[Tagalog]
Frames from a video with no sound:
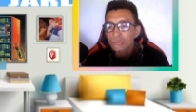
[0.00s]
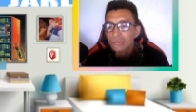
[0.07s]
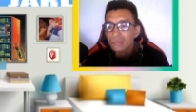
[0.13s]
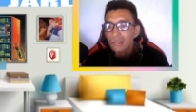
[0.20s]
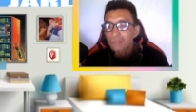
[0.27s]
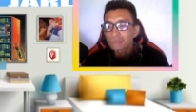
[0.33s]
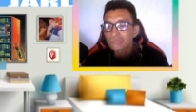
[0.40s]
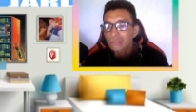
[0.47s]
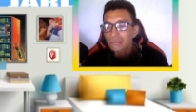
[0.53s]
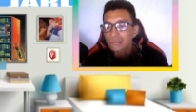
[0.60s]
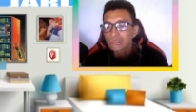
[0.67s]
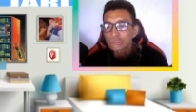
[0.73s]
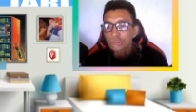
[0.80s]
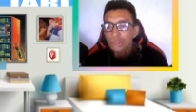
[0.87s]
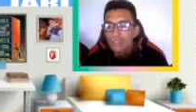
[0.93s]
Ito times
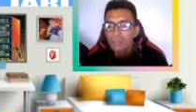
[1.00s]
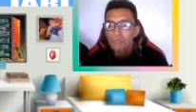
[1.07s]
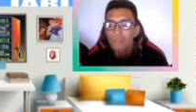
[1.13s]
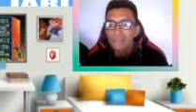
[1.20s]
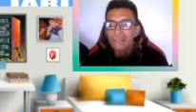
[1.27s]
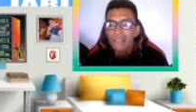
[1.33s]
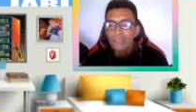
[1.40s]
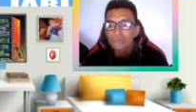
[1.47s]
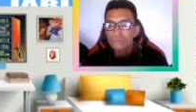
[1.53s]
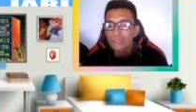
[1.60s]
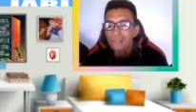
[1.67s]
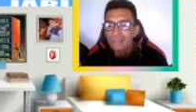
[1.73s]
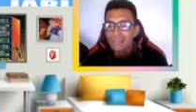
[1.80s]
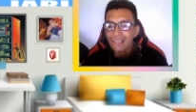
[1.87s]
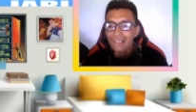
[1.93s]
natin sa
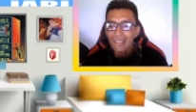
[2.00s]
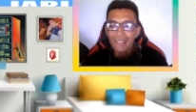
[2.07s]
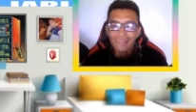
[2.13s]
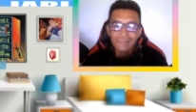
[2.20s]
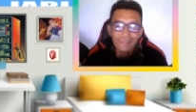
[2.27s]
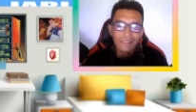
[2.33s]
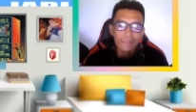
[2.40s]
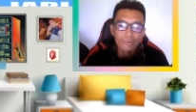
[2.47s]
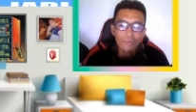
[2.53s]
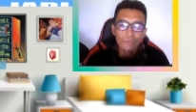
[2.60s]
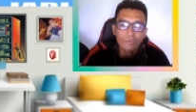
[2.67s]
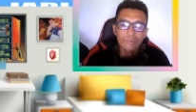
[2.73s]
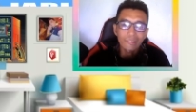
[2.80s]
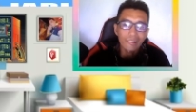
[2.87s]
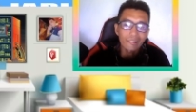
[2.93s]
1,300
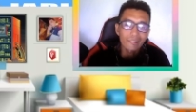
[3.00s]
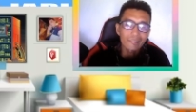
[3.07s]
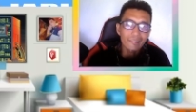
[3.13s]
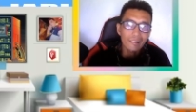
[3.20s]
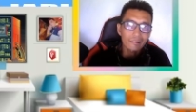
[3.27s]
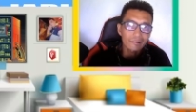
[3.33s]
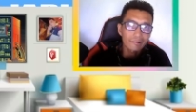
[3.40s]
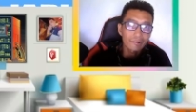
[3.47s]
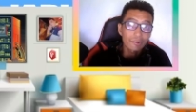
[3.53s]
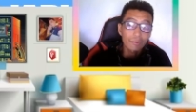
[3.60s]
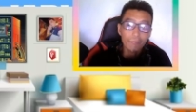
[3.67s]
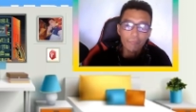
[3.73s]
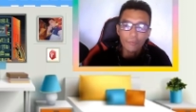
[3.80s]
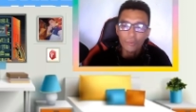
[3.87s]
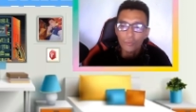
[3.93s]
yung daily natin
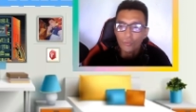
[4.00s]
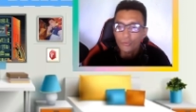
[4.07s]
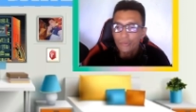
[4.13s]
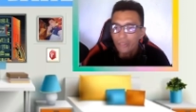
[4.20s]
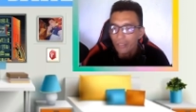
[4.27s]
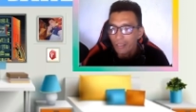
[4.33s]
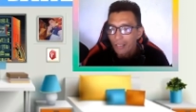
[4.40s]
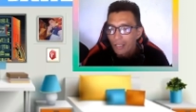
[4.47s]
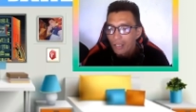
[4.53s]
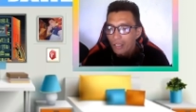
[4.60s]
dito per order.